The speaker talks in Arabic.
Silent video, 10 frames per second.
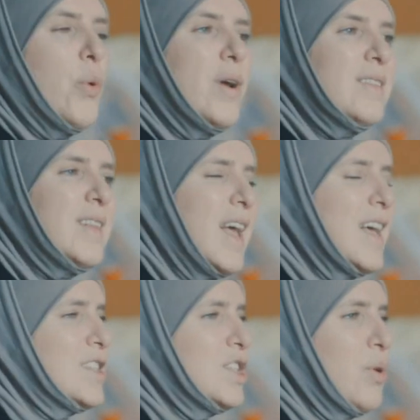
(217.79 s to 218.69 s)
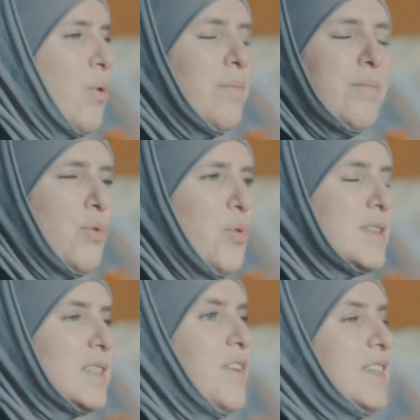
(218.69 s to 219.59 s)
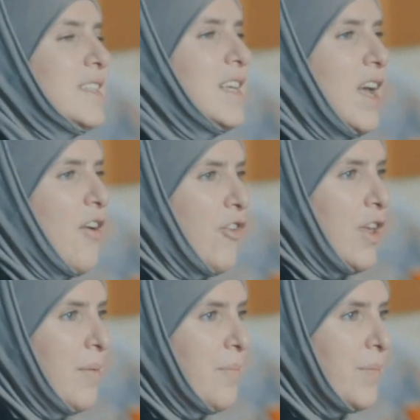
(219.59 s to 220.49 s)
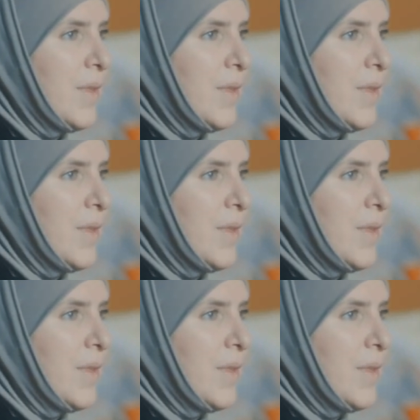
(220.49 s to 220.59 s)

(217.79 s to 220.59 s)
وانتهازي وكل الصفات السيئة فيه